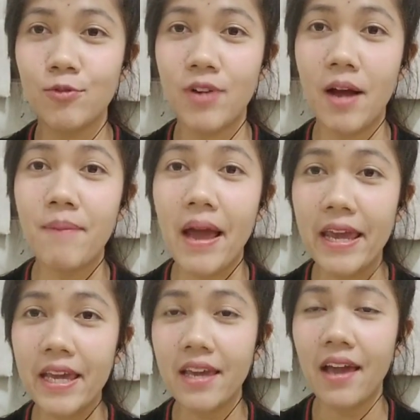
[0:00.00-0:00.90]
kurang
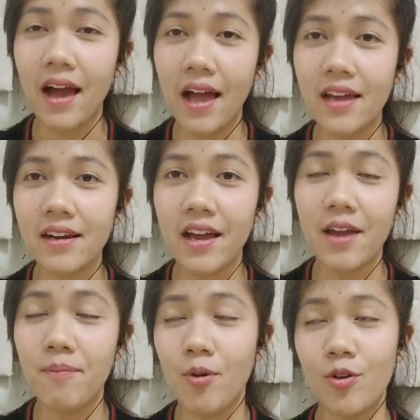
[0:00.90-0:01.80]
baik ya kan
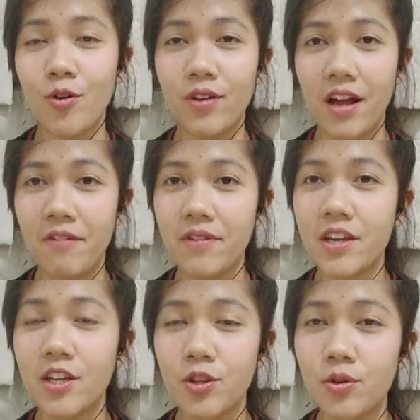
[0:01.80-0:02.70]
kayak pornografi
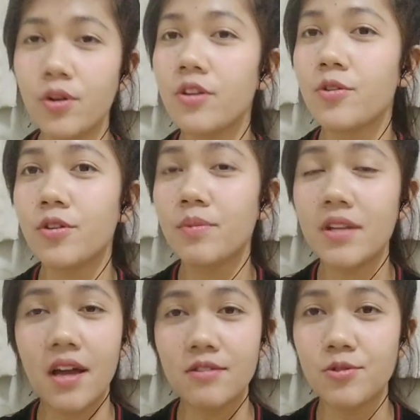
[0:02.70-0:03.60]
gitu YouTube
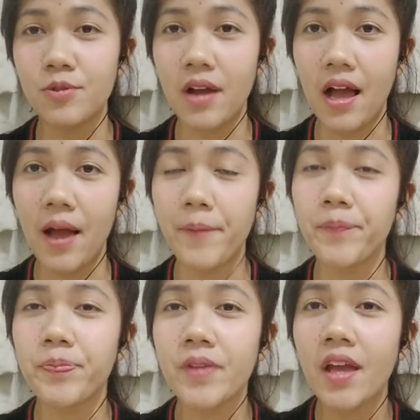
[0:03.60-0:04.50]
tidak suka
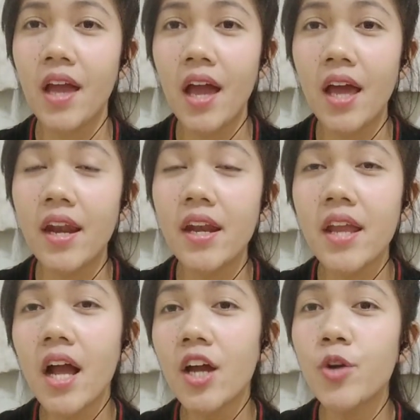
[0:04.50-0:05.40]
dan
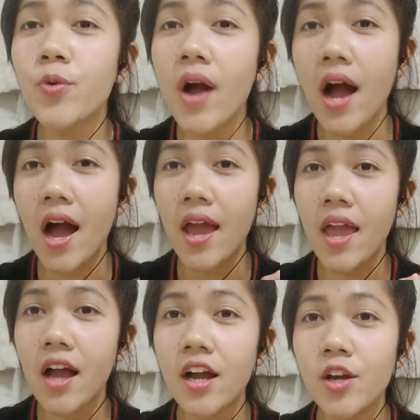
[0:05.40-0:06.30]
yang kedua,
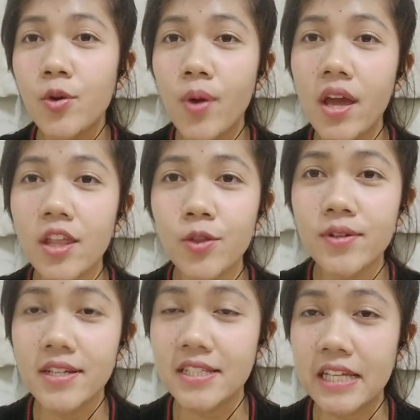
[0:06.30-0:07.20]
yang kedua itu
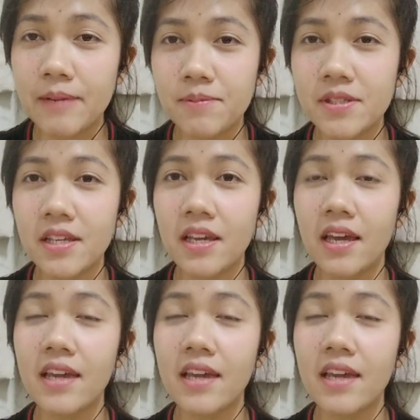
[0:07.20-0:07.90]
deskripsi.